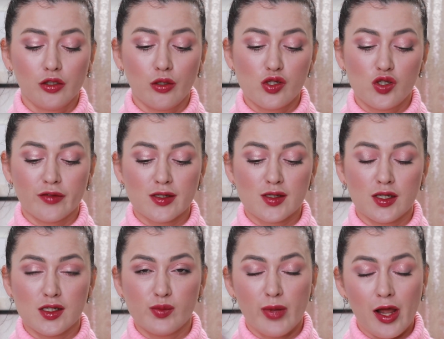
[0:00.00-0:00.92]
То есть у вас
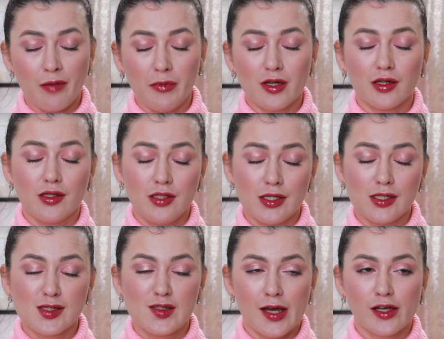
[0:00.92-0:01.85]
есть праймер и
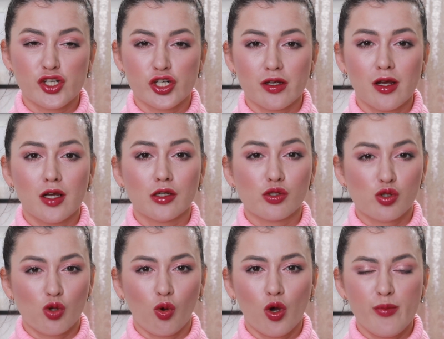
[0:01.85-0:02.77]
есть также
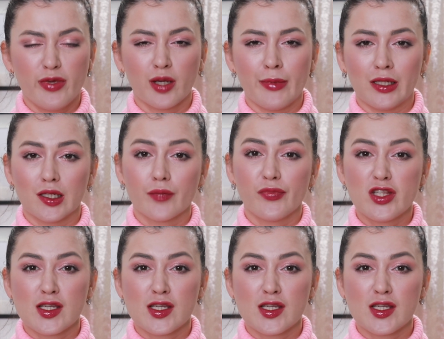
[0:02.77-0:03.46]
сухой пигмент.